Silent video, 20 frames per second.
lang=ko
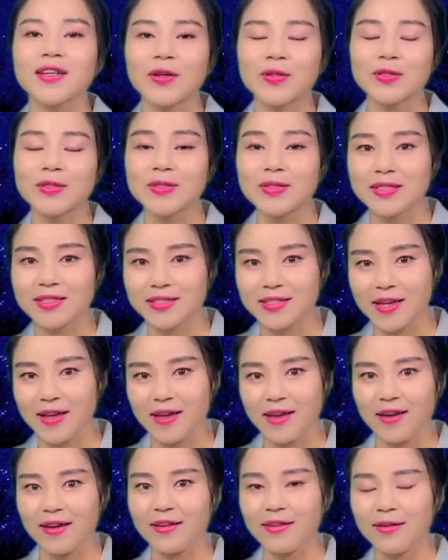그런
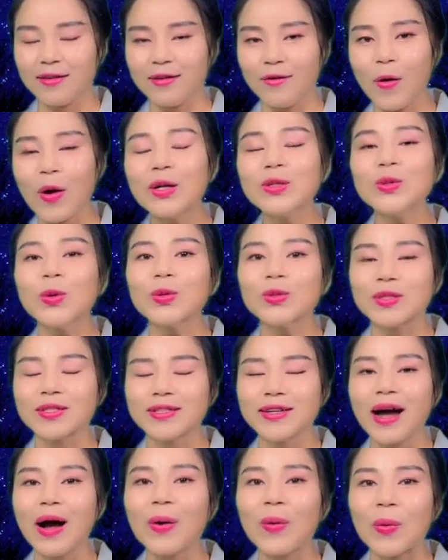이제
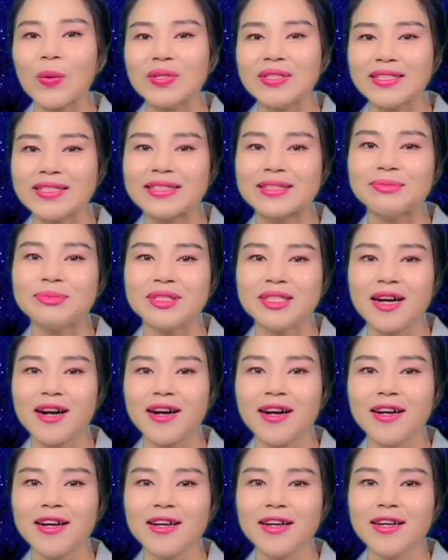활동들을 하고
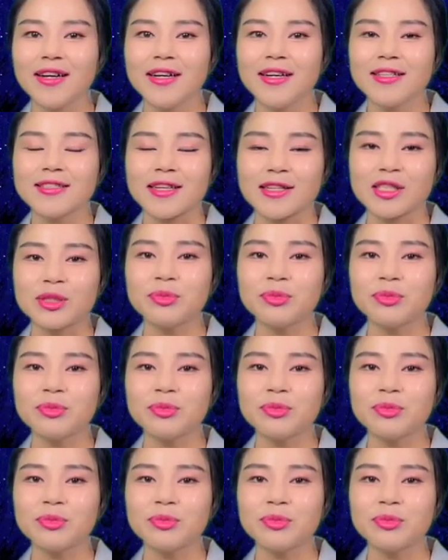있습니다. 자